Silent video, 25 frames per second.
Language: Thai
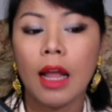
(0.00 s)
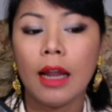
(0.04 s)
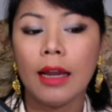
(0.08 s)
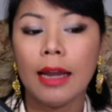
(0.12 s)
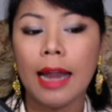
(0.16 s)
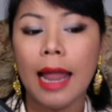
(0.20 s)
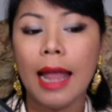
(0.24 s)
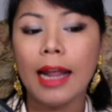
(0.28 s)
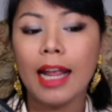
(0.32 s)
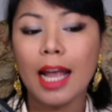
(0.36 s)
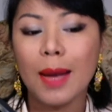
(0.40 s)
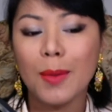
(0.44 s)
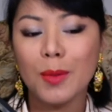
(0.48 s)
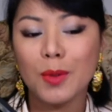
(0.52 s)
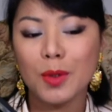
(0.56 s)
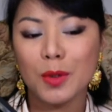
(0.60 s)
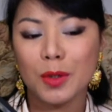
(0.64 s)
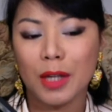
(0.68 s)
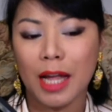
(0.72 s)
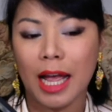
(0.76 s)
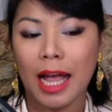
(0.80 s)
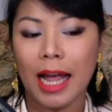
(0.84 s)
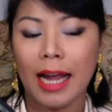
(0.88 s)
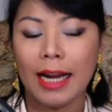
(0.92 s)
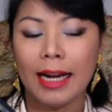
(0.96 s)
และคำสุด
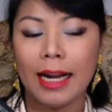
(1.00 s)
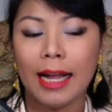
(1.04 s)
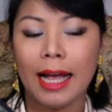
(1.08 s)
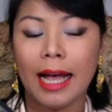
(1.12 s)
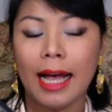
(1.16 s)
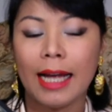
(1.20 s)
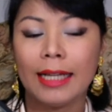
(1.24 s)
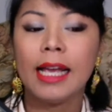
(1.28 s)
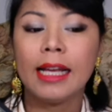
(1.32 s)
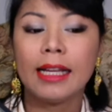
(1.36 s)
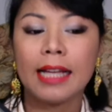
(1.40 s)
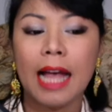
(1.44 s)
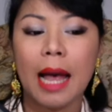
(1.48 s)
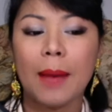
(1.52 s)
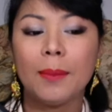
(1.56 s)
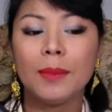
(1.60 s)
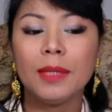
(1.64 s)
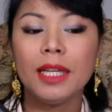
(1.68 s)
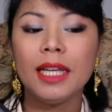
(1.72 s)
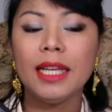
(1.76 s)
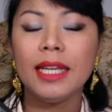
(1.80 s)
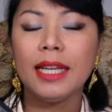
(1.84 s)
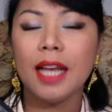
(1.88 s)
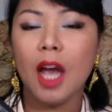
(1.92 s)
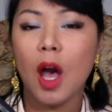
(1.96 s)
ท้ายนะคะคำ
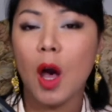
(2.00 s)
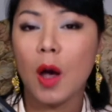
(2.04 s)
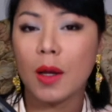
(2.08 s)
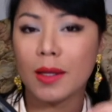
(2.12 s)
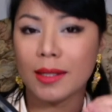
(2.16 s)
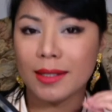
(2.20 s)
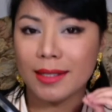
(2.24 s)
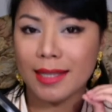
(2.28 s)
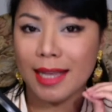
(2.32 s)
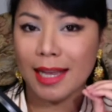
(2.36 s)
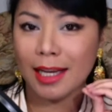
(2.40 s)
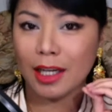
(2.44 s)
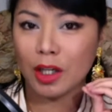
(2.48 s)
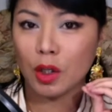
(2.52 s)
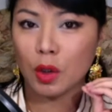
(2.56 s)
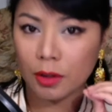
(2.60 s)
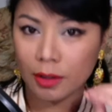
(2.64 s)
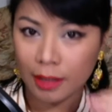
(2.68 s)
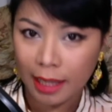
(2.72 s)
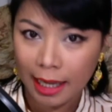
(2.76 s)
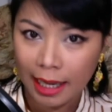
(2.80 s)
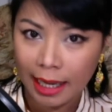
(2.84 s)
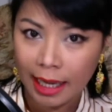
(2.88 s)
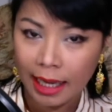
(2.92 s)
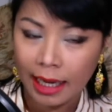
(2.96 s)
ที่ออกเสียง
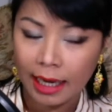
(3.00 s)
เต